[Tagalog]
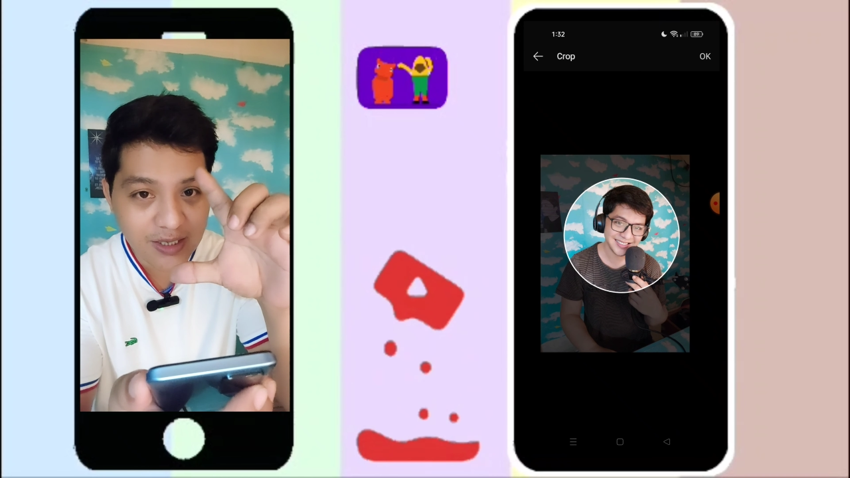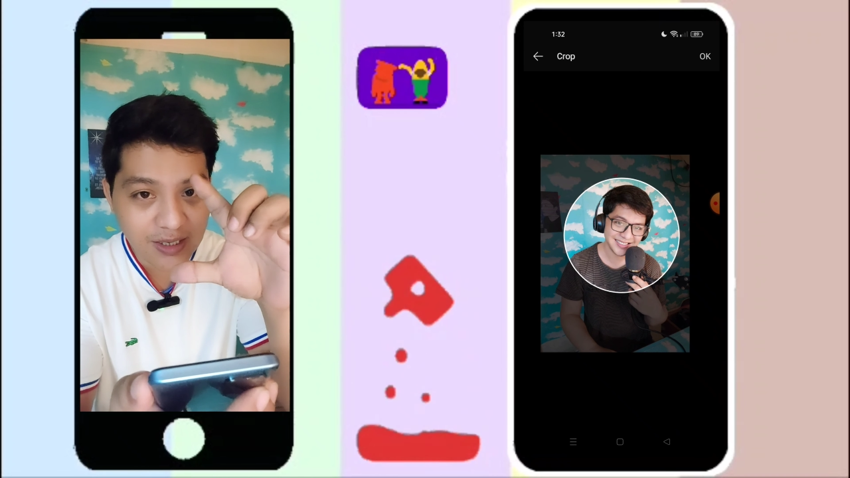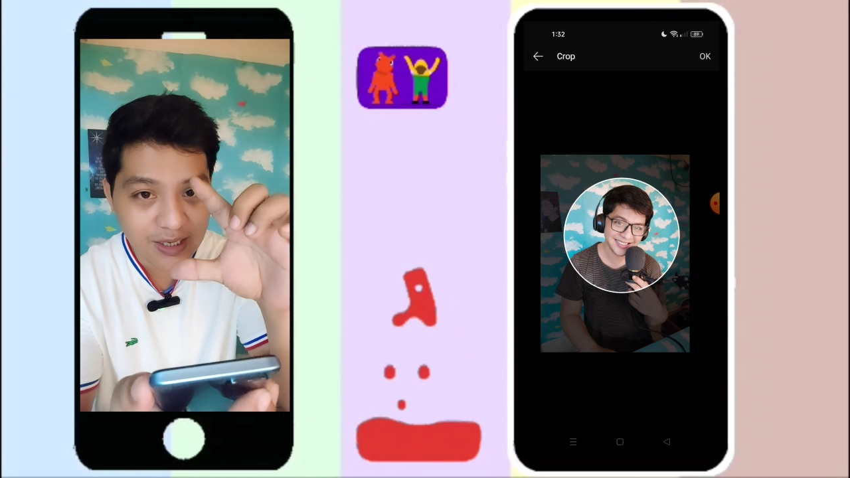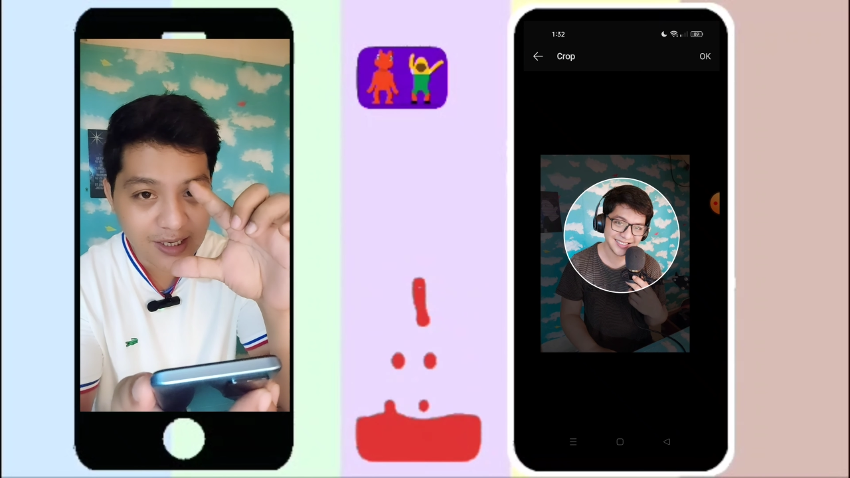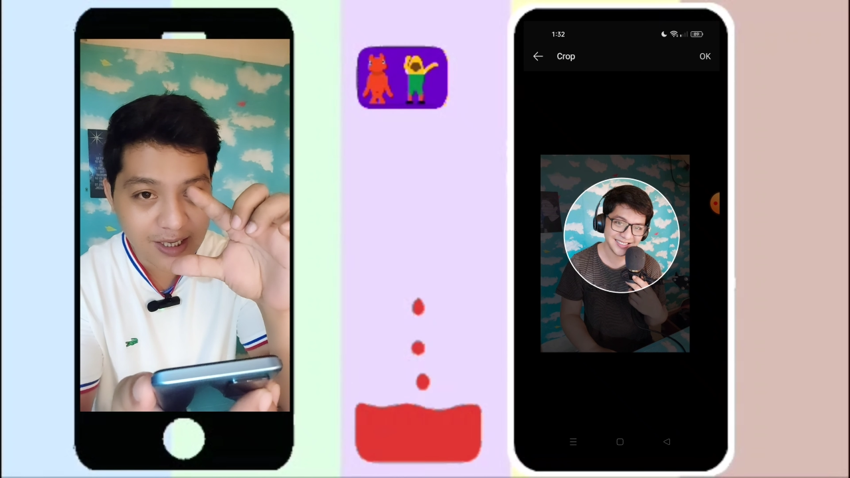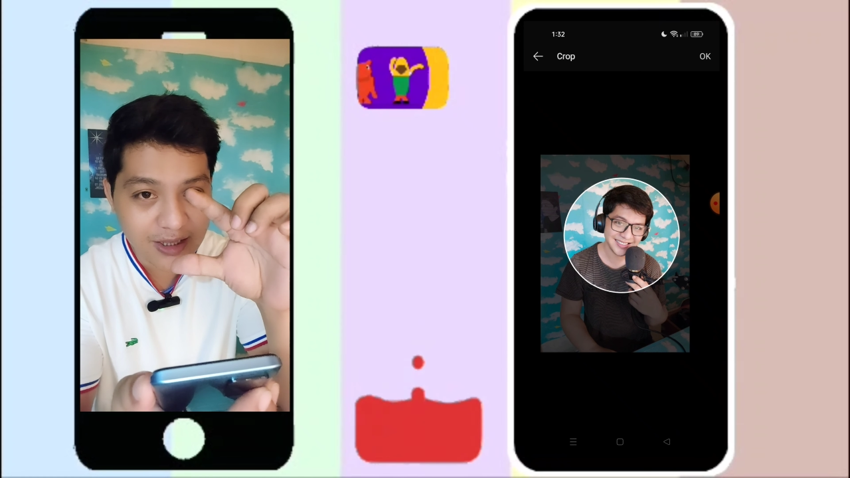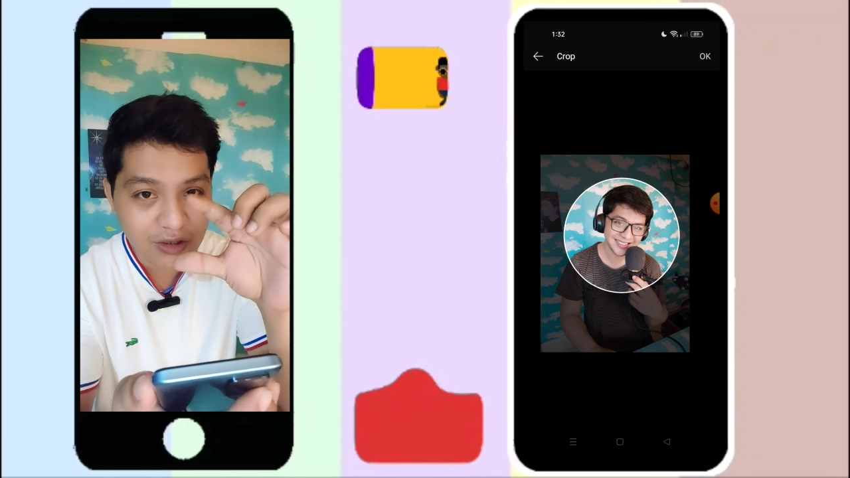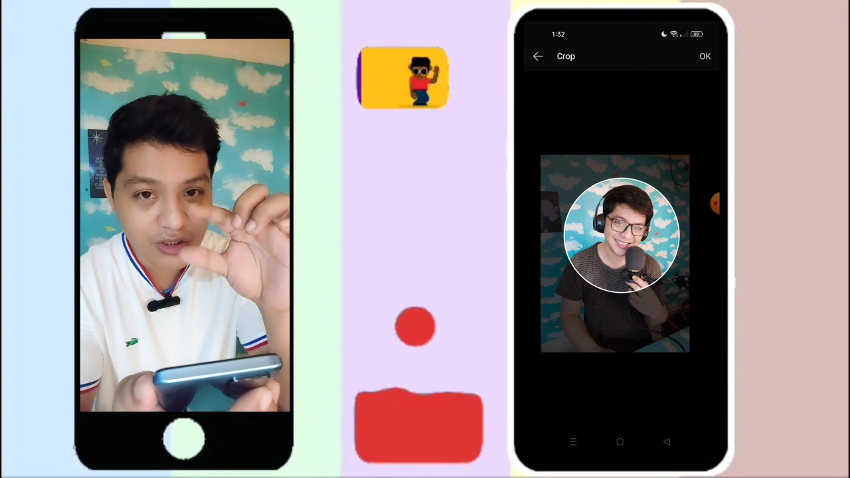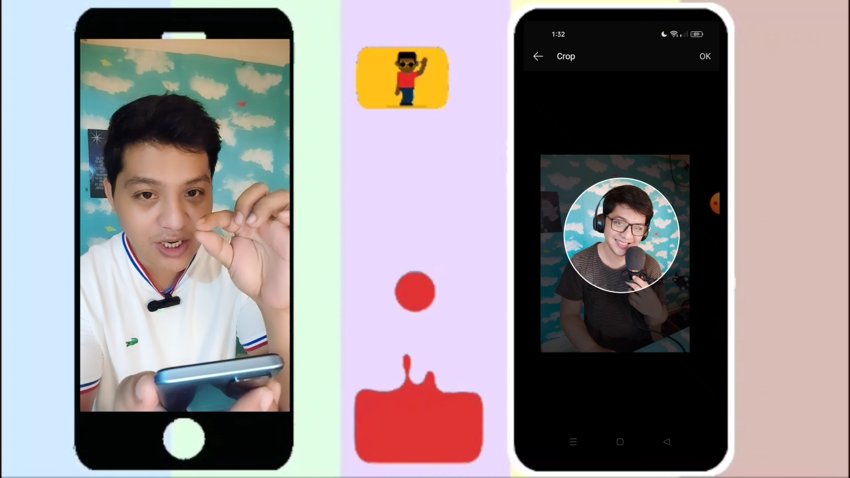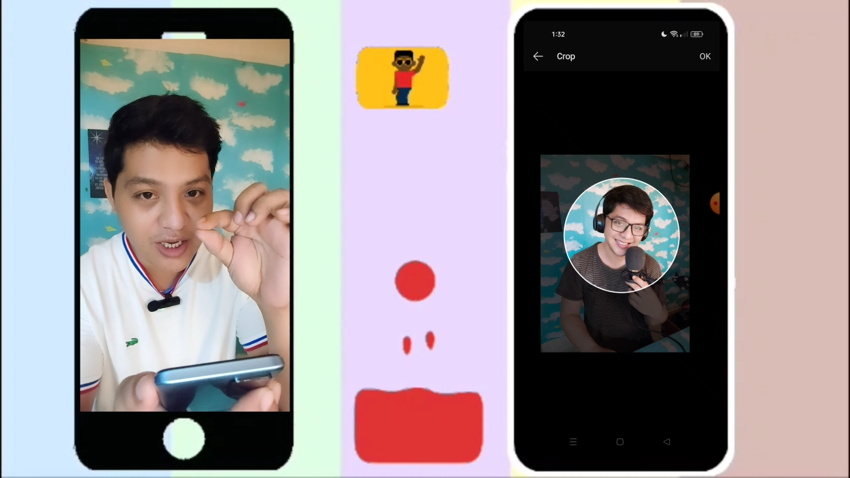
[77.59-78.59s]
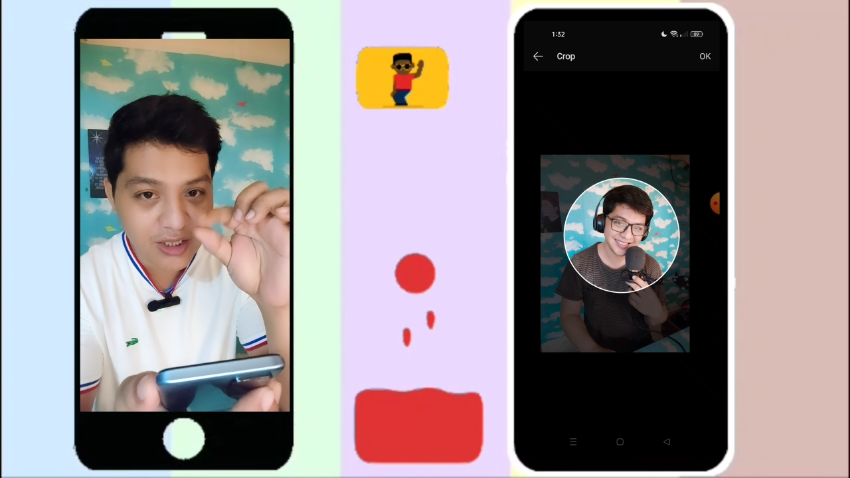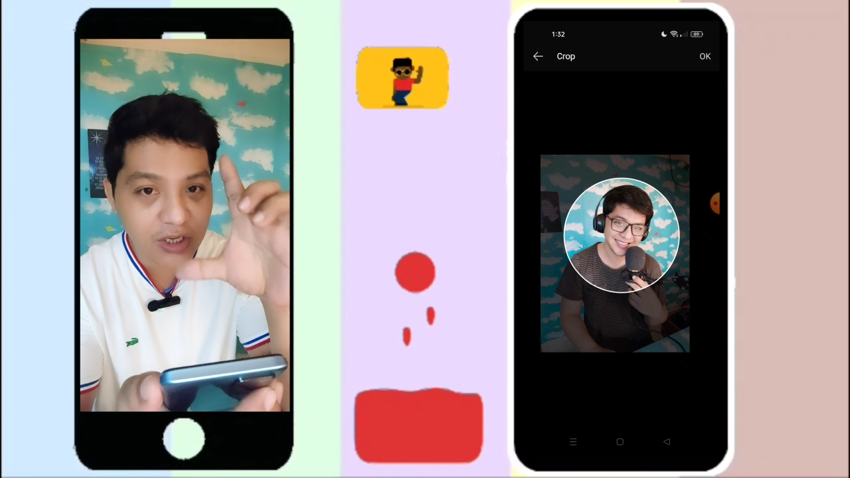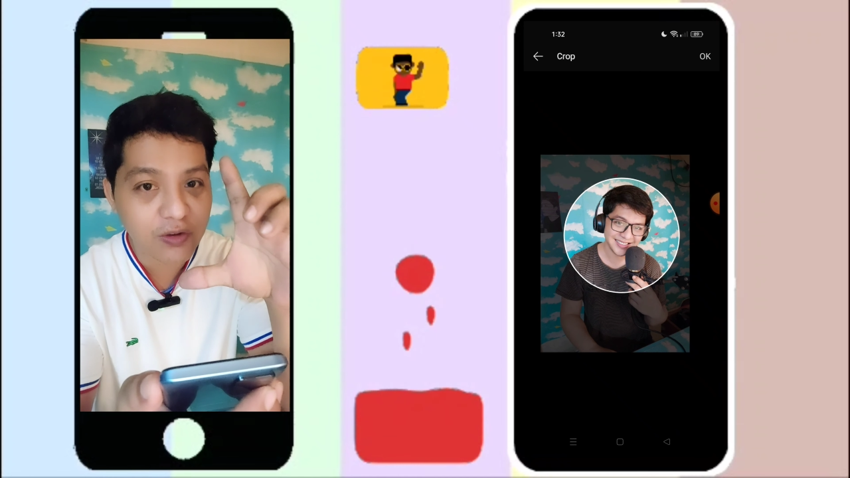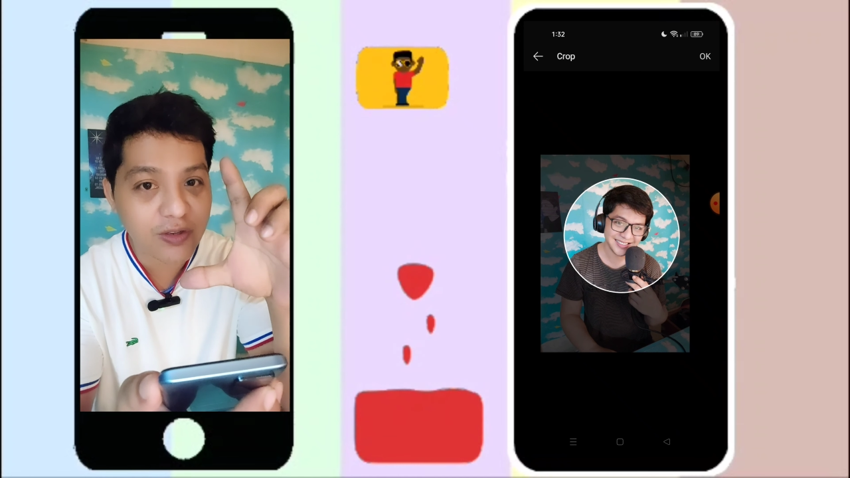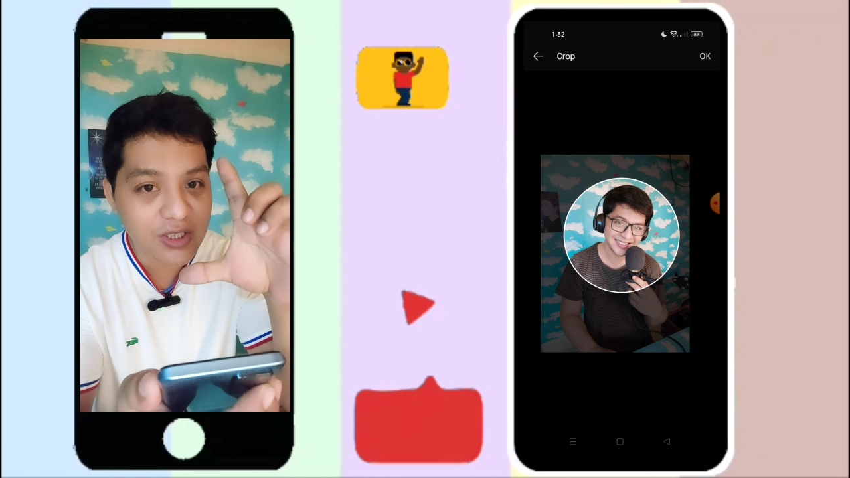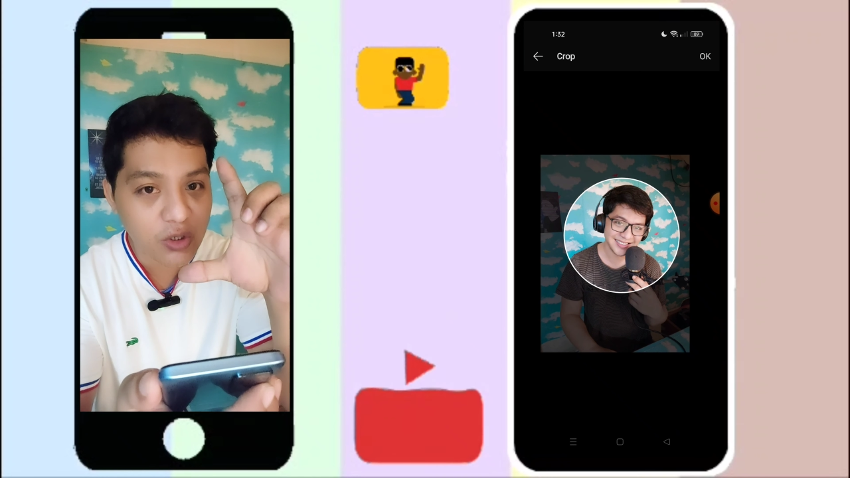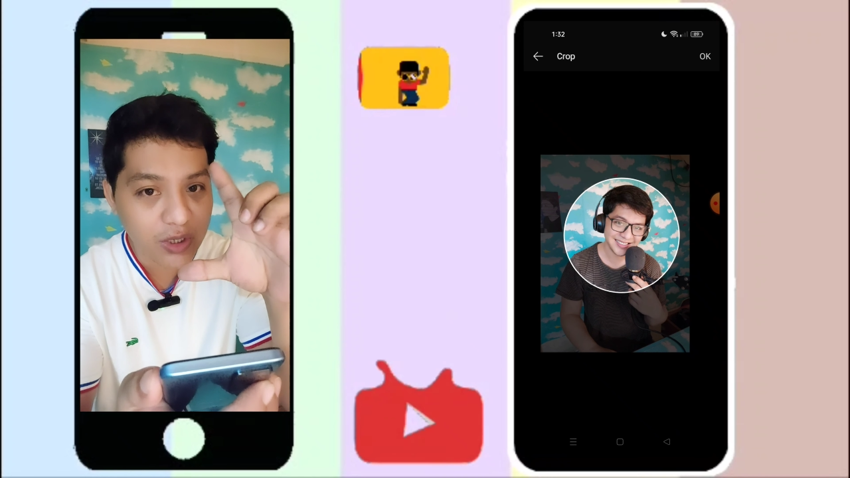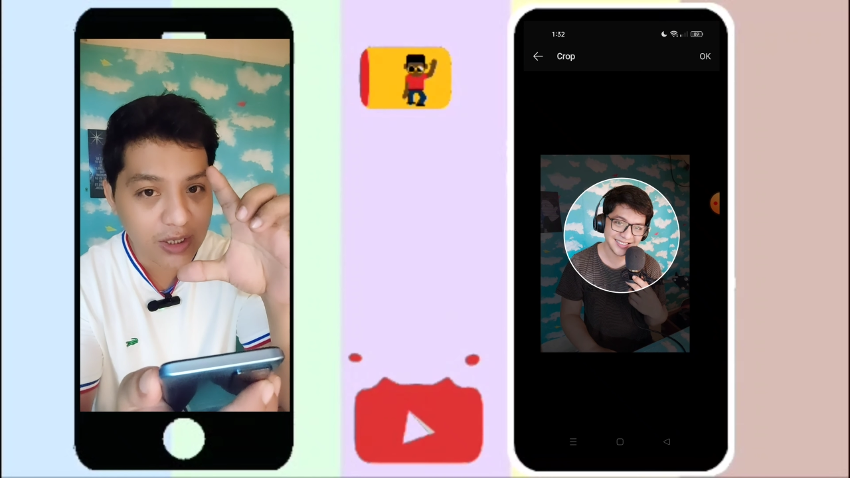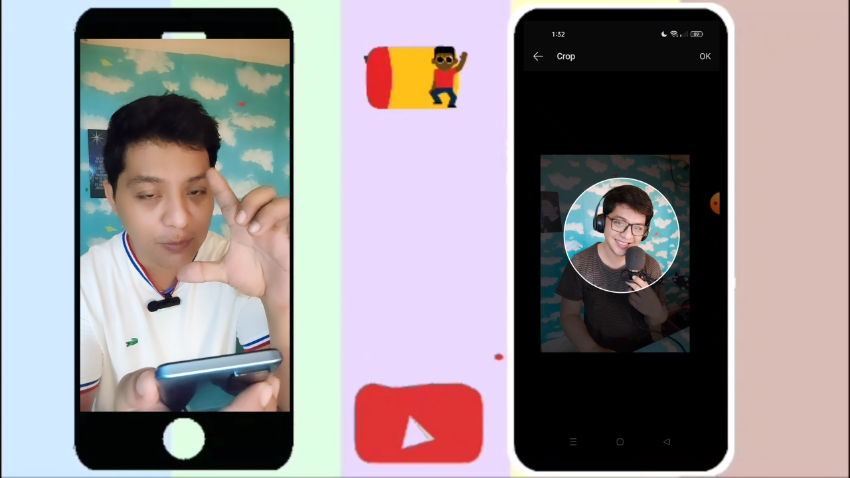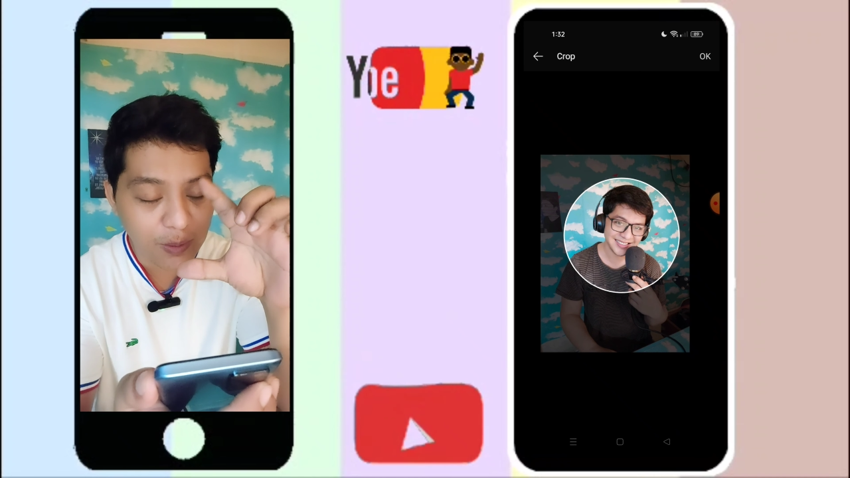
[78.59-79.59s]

ililiitan niyo siyang ganyan yung screen,